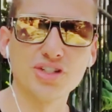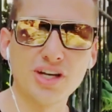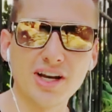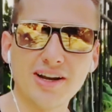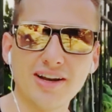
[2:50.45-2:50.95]

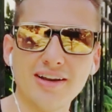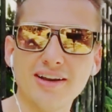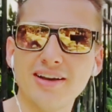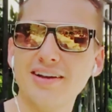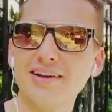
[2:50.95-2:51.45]
жарко.
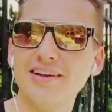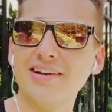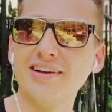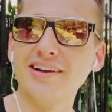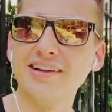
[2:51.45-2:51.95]

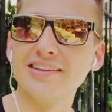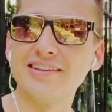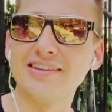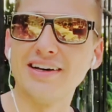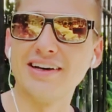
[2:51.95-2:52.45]

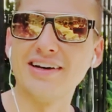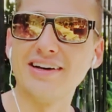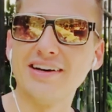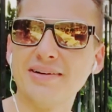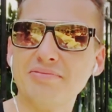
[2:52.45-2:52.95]

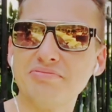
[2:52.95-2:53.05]
Это...